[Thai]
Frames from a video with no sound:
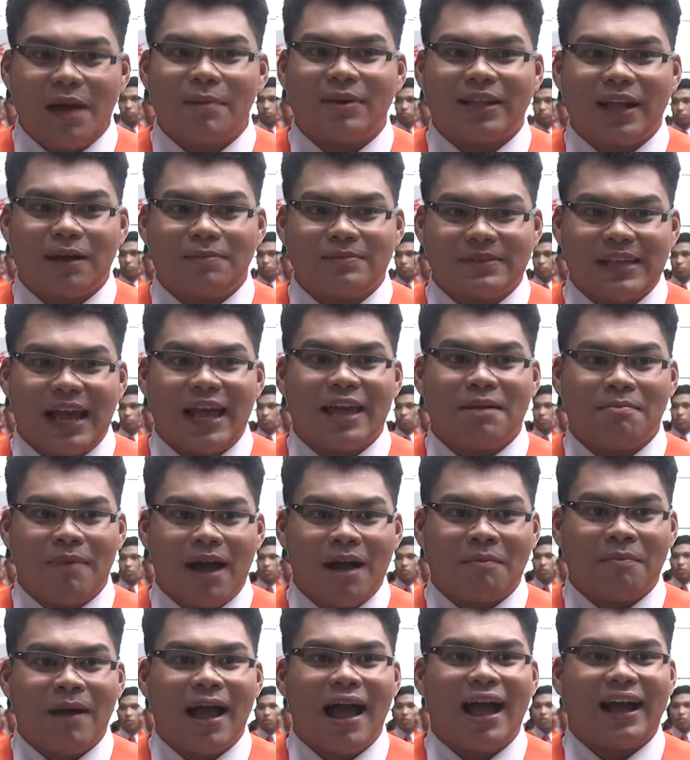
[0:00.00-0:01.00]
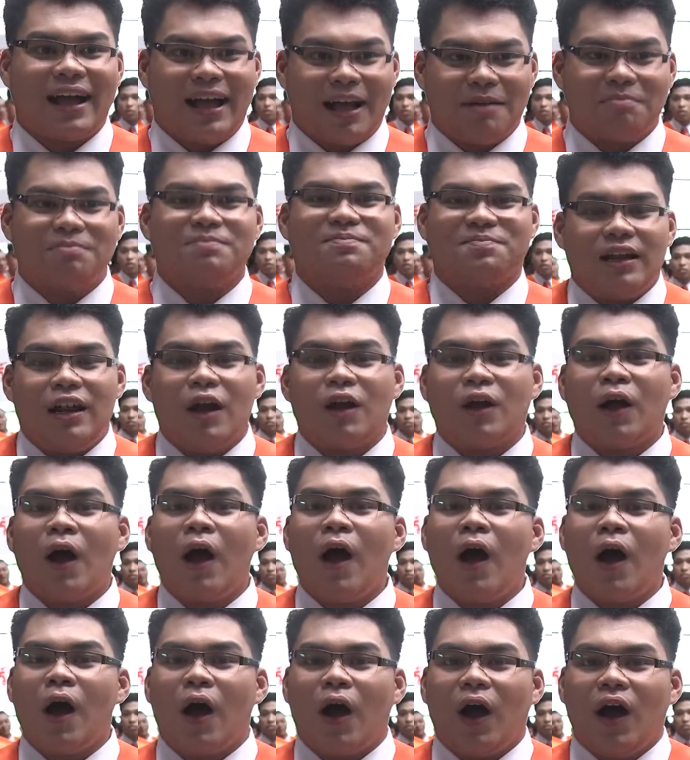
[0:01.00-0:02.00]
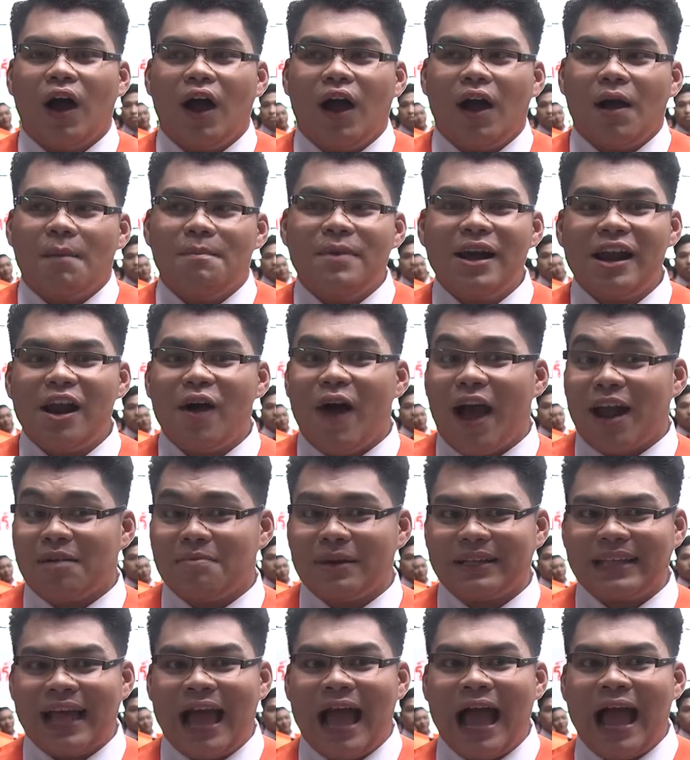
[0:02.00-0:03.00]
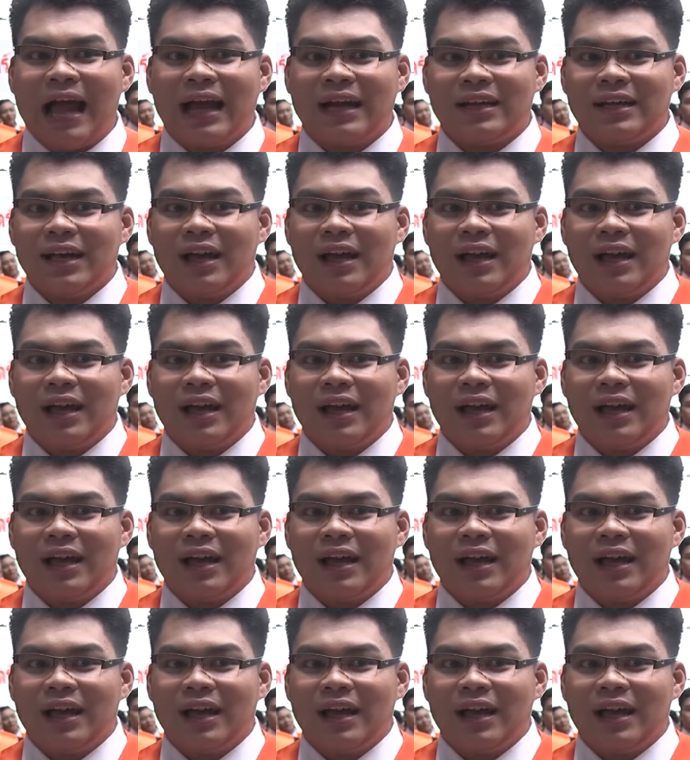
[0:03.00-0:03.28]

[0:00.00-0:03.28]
น่าประทับใจมากๆครับ แล้วก็เมื่อเราหันไปทาง